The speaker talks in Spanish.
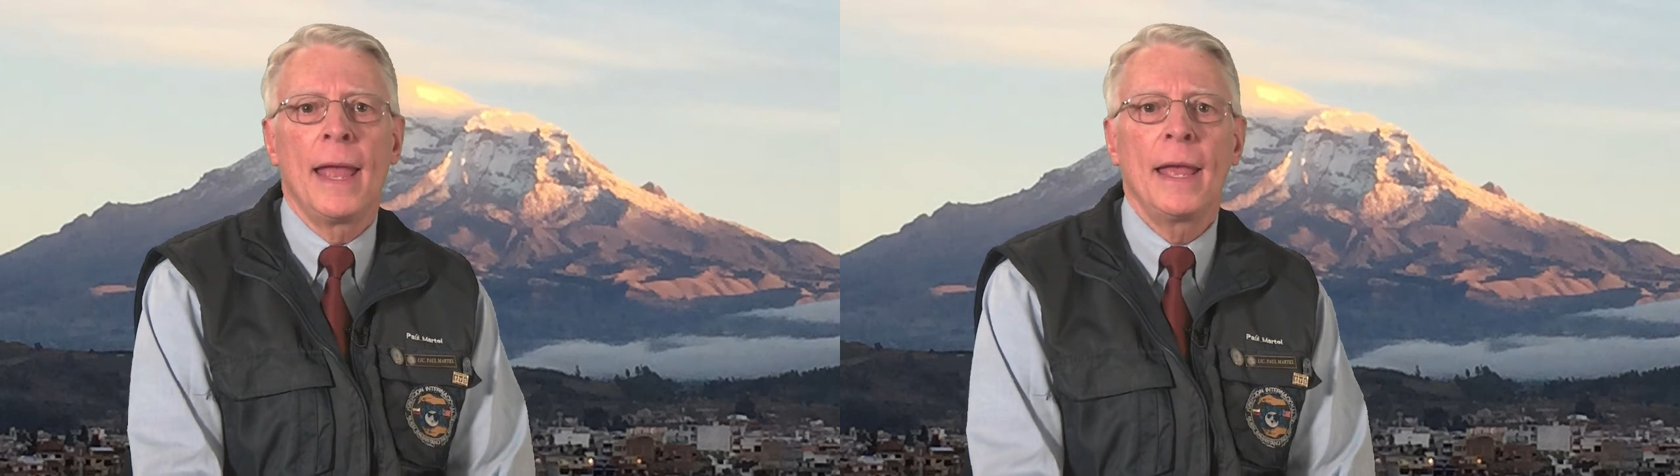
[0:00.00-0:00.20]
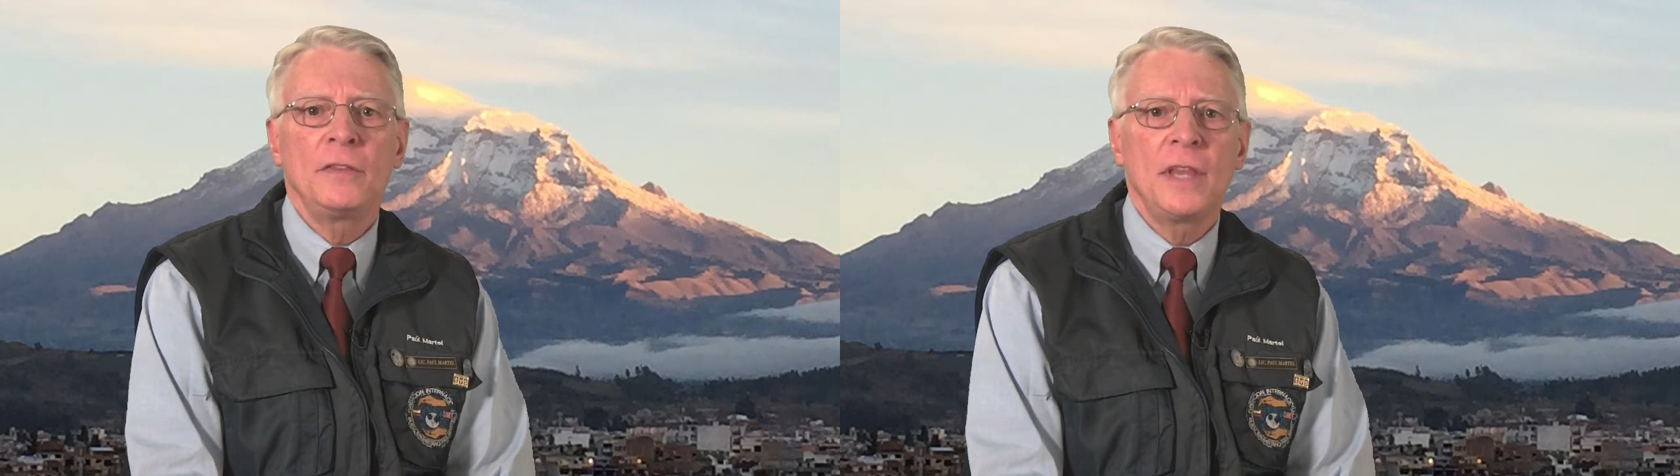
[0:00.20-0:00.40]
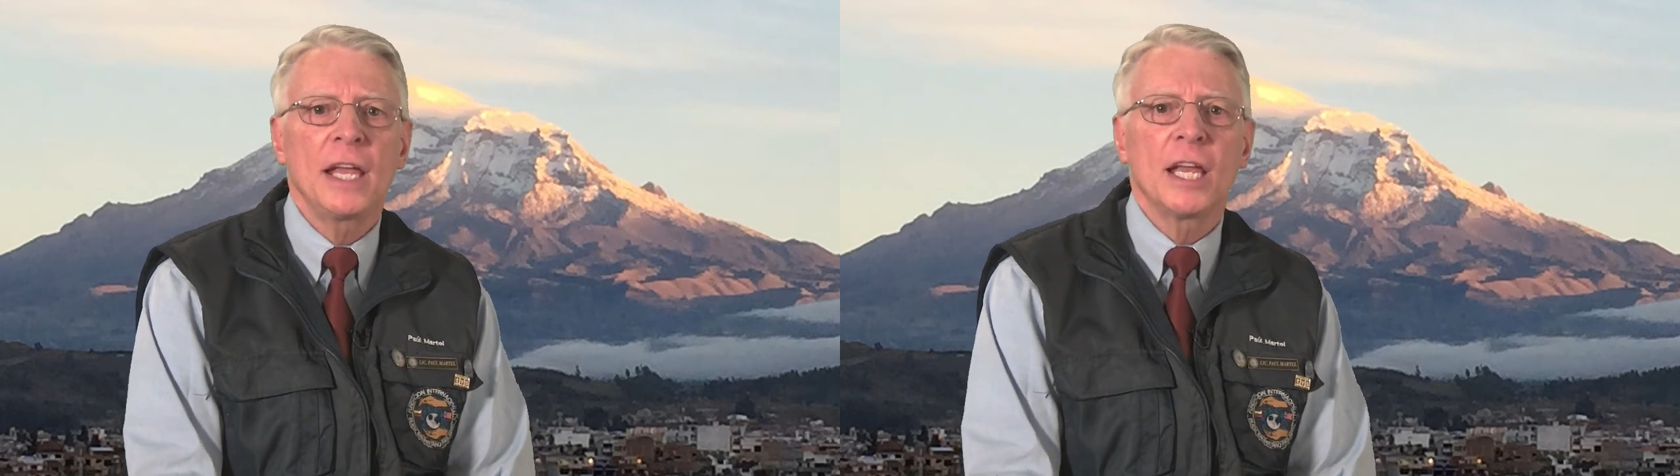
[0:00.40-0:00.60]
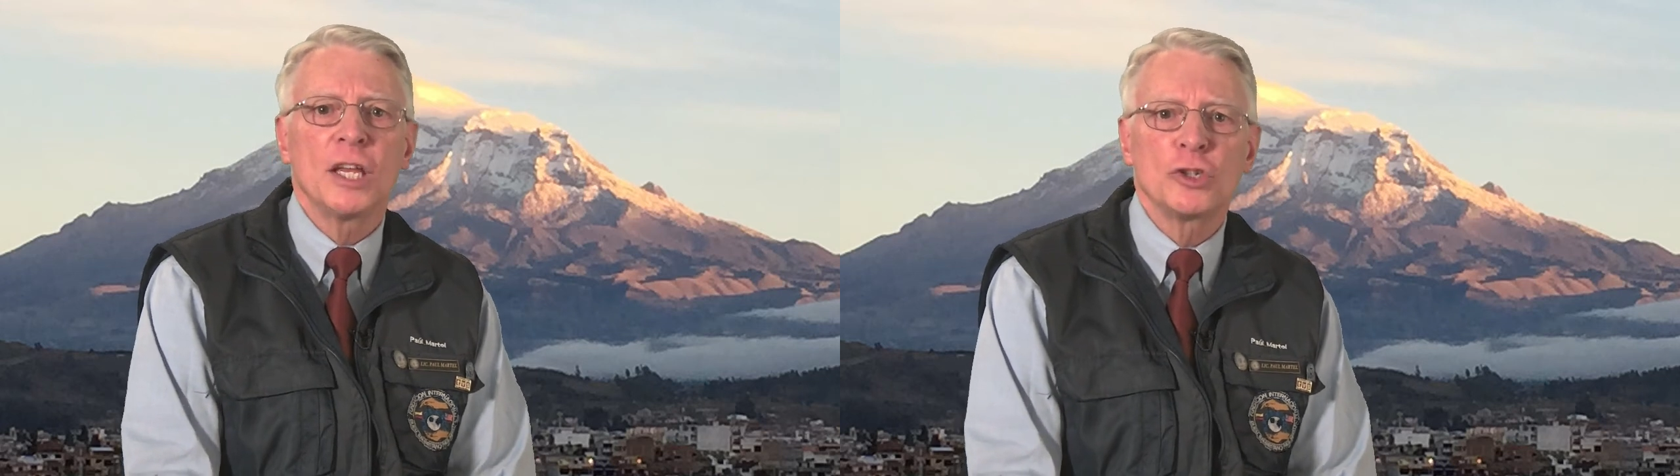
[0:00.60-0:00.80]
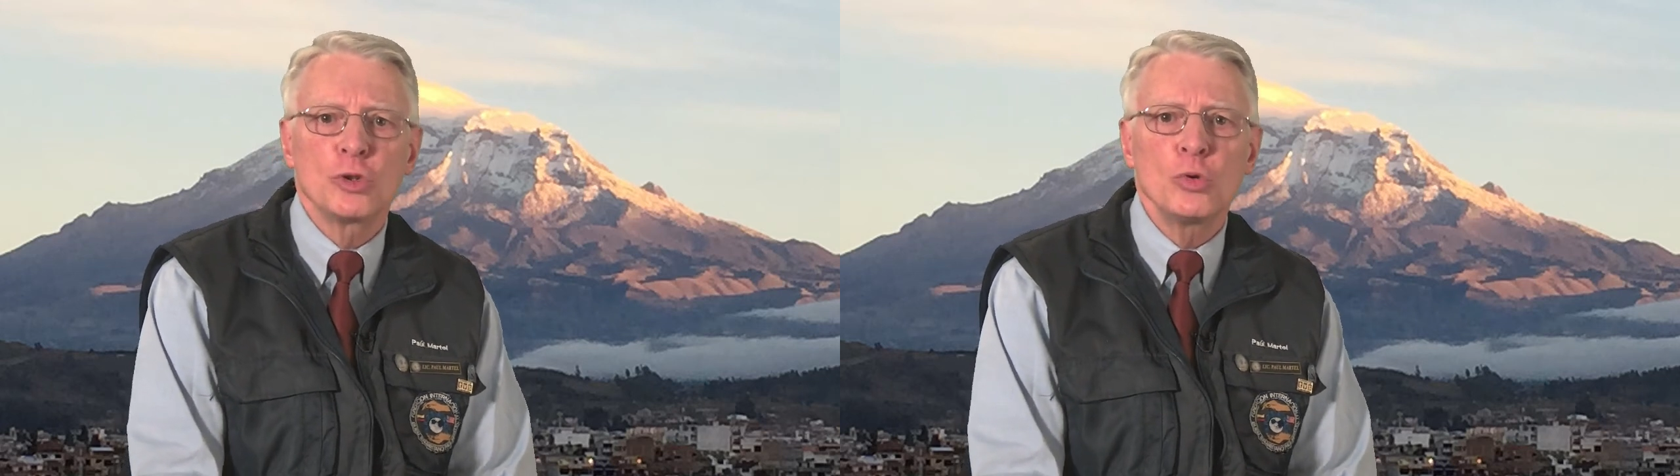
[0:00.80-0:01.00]
Gente
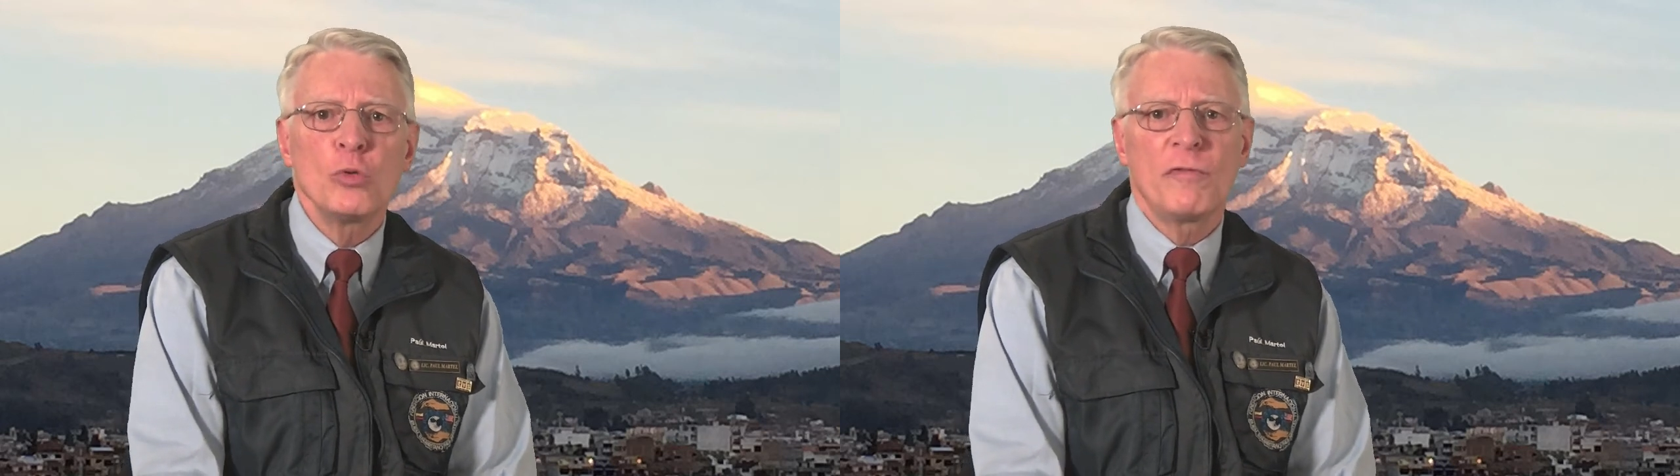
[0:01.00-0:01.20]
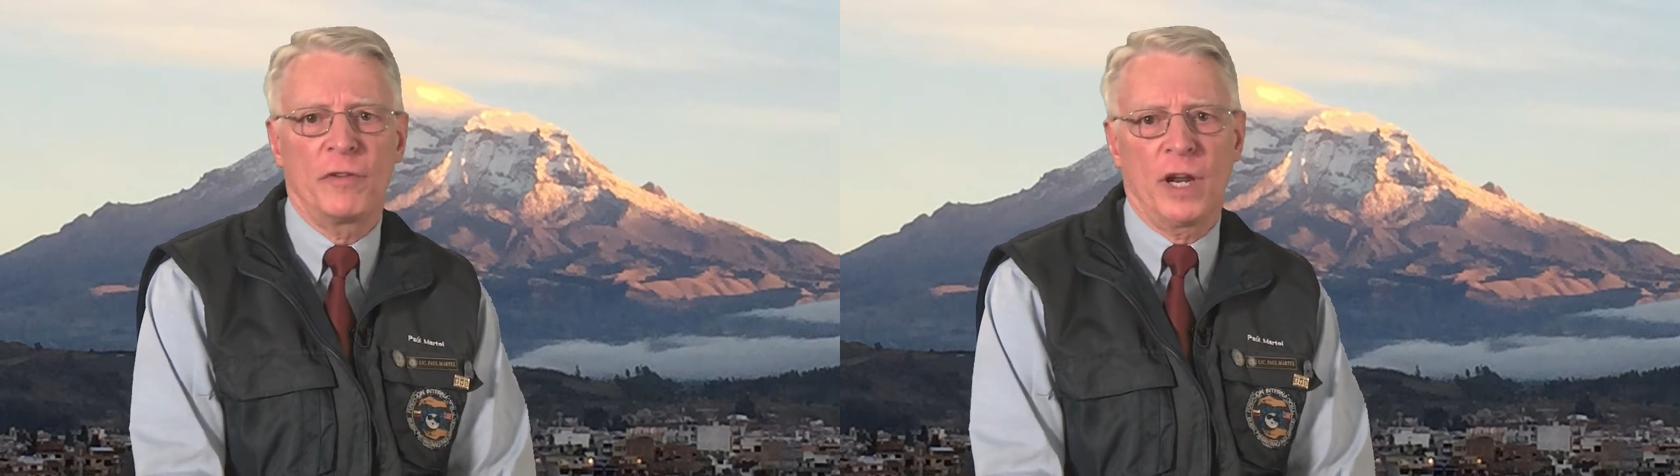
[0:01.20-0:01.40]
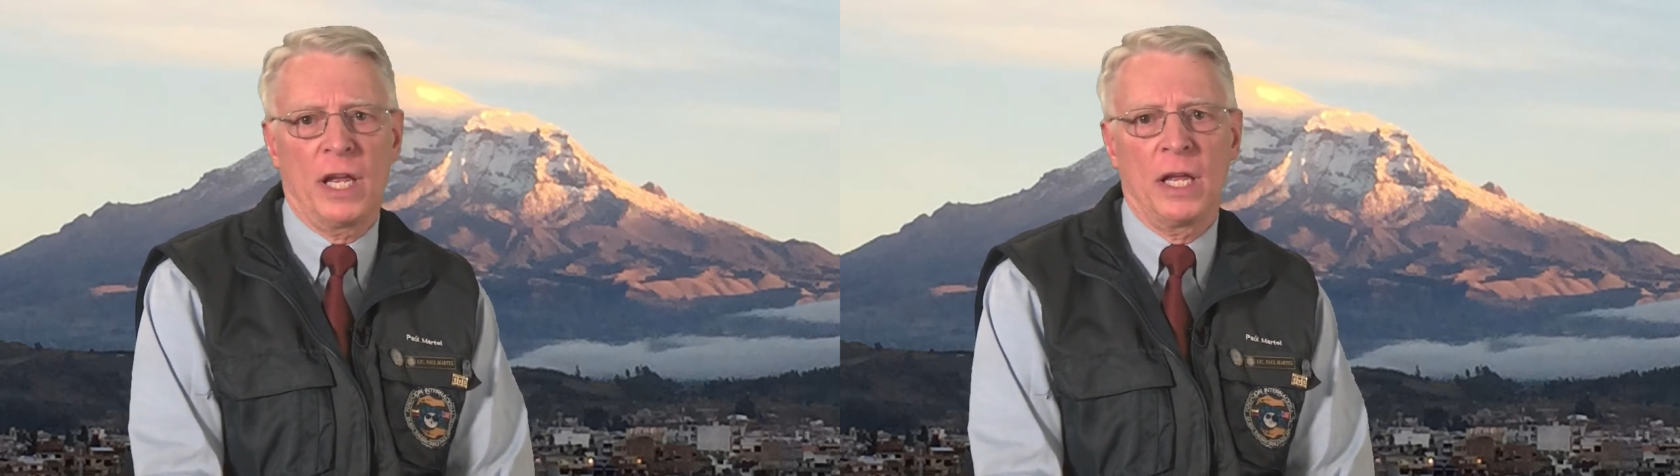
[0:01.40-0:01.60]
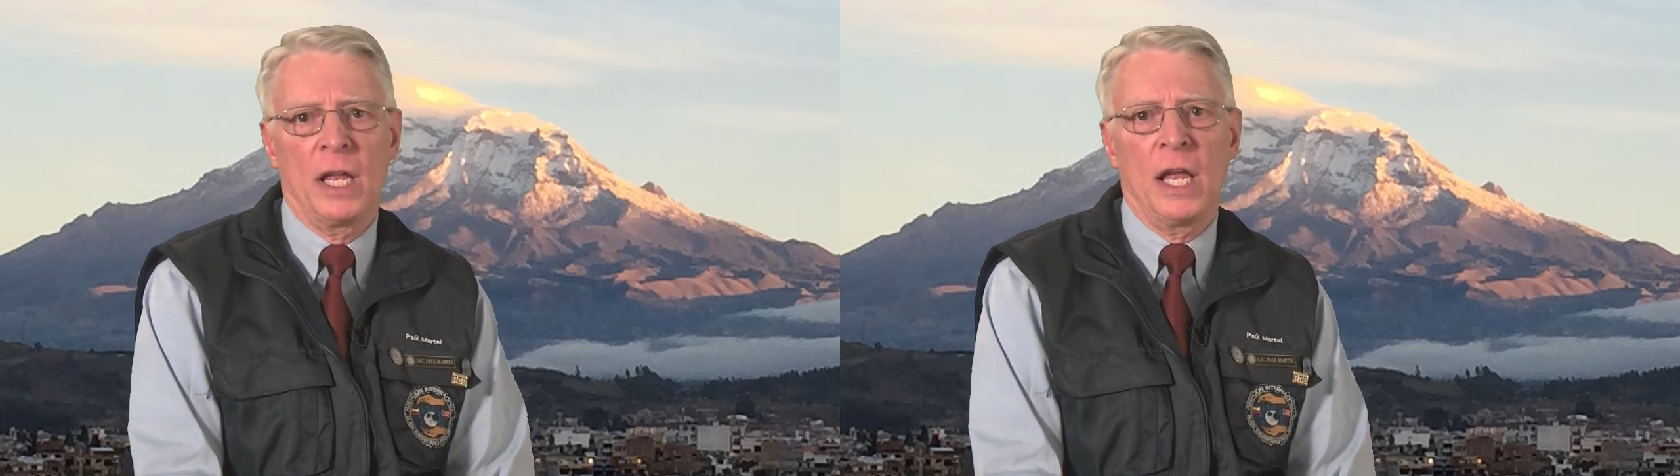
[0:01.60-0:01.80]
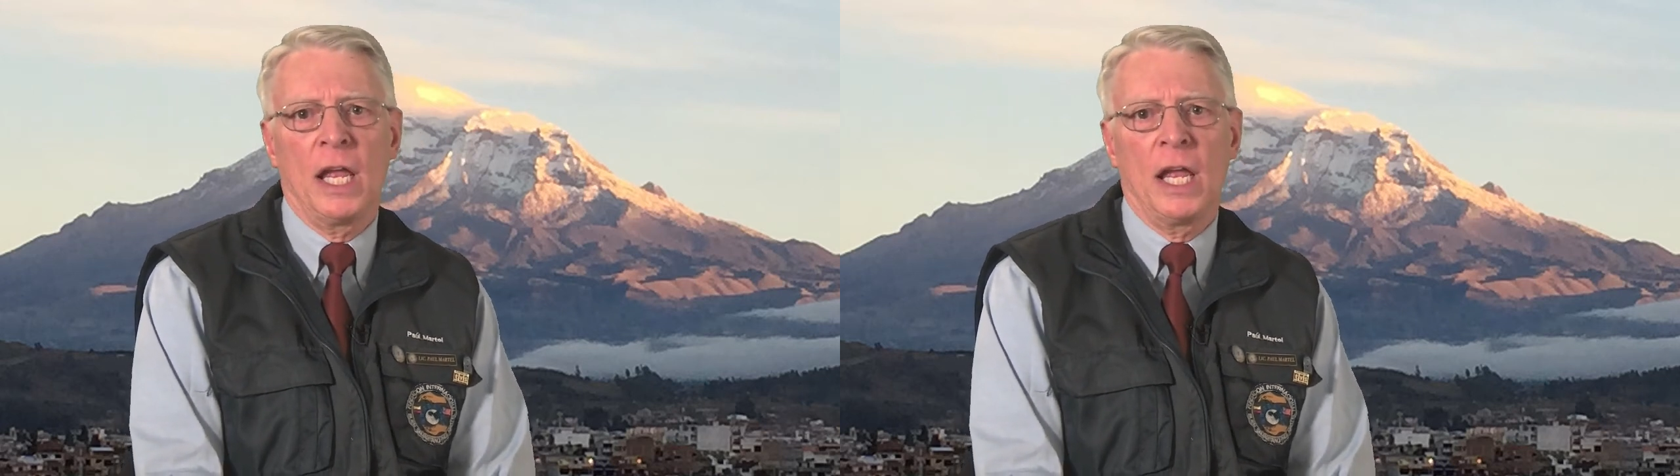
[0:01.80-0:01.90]
que sufre